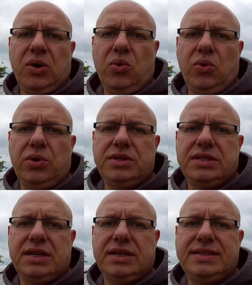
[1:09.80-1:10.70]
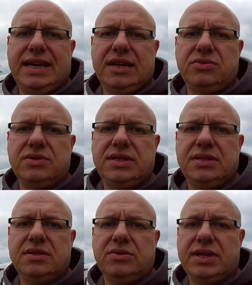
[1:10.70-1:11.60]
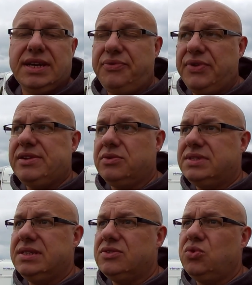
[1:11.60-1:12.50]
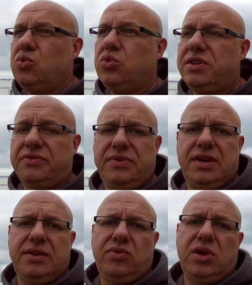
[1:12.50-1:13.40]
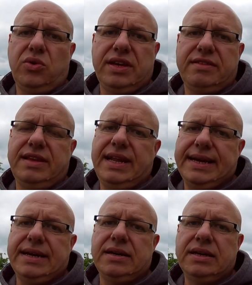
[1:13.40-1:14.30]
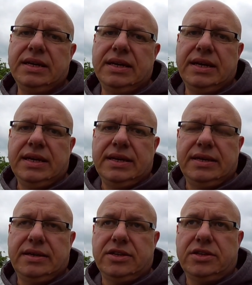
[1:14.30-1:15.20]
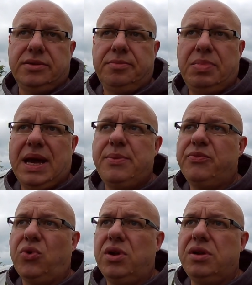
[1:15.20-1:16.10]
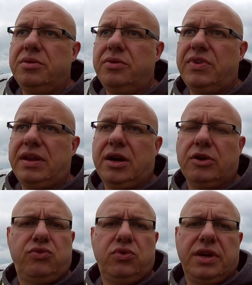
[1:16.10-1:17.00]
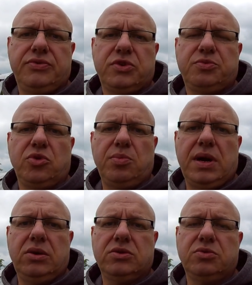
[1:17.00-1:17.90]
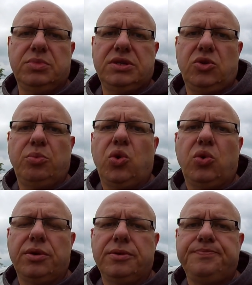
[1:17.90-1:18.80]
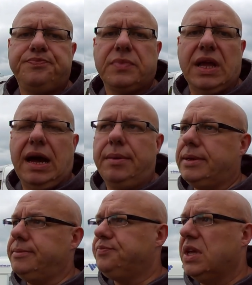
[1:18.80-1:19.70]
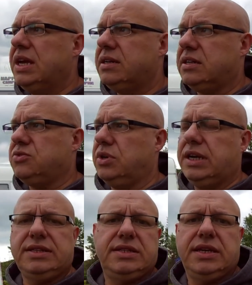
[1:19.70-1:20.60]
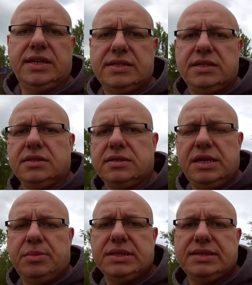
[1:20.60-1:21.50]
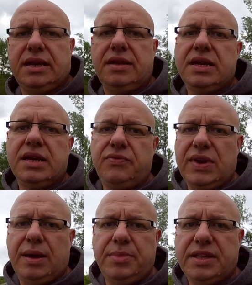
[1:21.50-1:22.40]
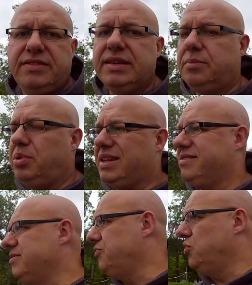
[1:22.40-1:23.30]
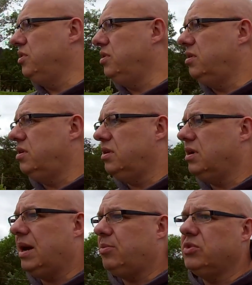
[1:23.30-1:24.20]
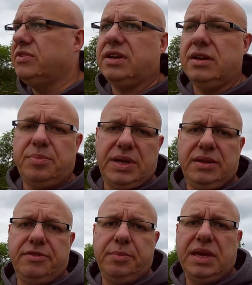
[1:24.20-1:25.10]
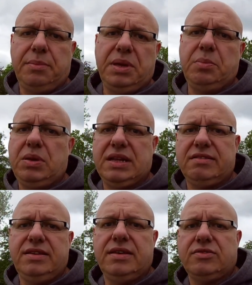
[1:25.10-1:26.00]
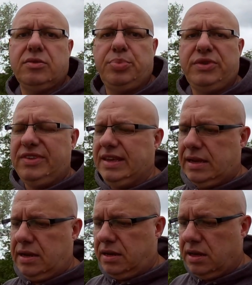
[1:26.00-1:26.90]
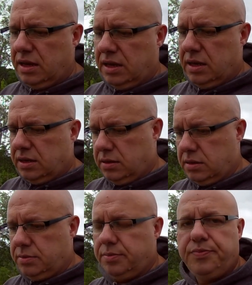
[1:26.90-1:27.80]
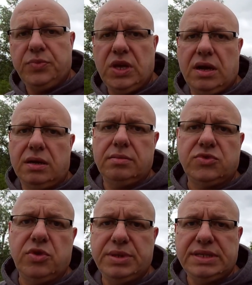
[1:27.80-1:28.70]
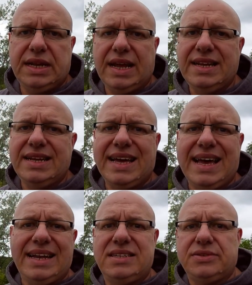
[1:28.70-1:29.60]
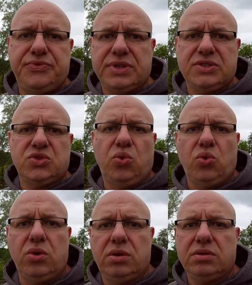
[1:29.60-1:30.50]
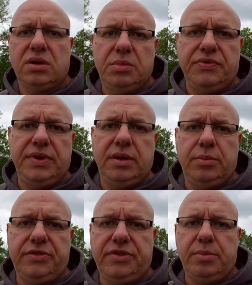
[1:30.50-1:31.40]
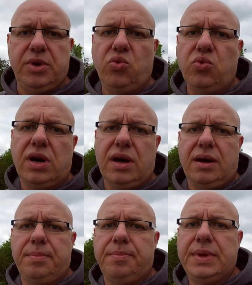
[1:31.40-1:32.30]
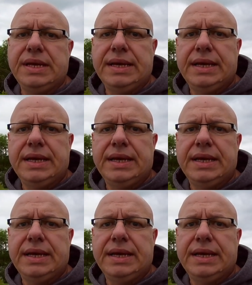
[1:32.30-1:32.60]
Und äh, der hat uns hier oder gefällt uns hier so gut, dass wir hier wohl auch jetzt länger äh, bleiben wollen. Wir werden einen Ausflug nach Würzburg machen, uns ein bisschen umgucken. Aber das soll ja jetzt hier jetzt nicht das Thema sein. Wir haben jetzt hier einen Platz gefunden, haben uns äh, bei diesem Campingplatz hier so ein bisschen ähm, ja, so ein bisschen an den Rand verzogen, damit wir hier ein bisschen mehr Ruhe haben.